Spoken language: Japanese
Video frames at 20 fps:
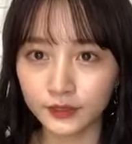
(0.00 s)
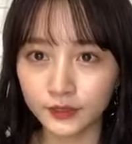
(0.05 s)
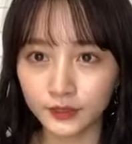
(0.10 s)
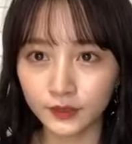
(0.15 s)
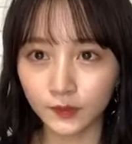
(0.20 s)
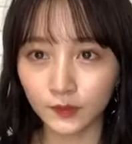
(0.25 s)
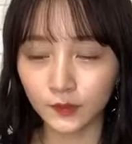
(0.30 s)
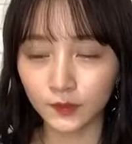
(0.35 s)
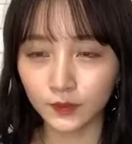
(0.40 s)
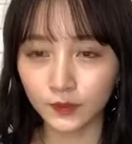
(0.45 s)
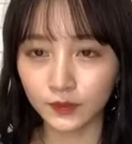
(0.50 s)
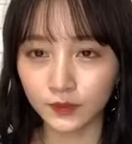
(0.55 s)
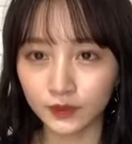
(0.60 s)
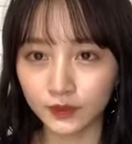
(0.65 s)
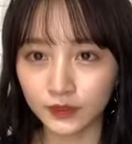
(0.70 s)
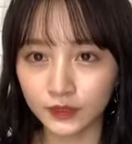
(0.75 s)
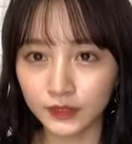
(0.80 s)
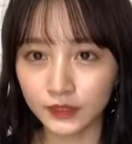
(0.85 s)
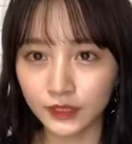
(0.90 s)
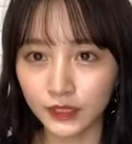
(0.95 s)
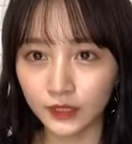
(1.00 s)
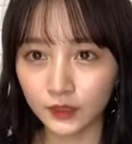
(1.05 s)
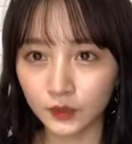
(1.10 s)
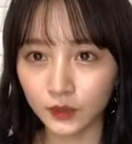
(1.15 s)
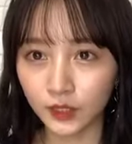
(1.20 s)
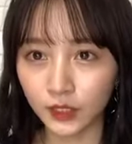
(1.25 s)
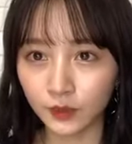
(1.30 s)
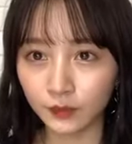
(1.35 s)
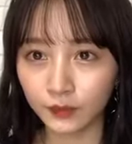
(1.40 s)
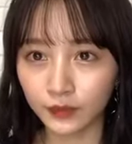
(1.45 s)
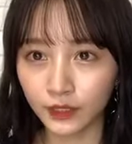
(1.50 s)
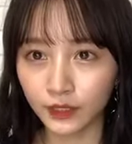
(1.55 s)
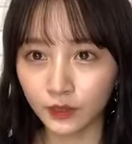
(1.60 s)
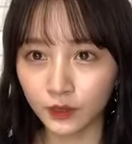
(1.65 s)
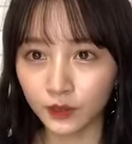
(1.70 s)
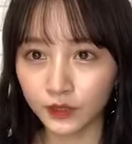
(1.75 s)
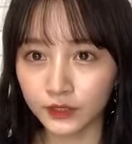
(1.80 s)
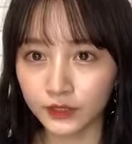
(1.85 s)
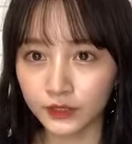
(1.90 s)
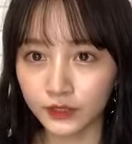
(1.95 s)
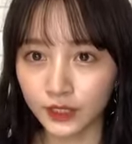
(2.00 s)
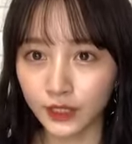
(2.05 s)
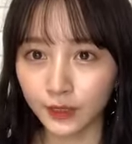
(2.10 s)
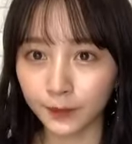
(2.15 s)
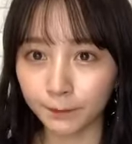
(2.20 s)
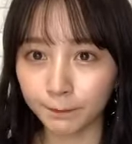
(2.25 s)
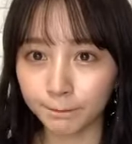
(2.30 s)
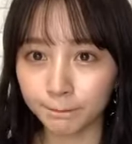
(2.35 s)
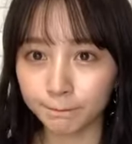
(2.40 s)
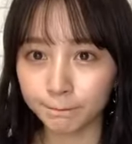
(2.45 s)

そう自宅警備隊のやつで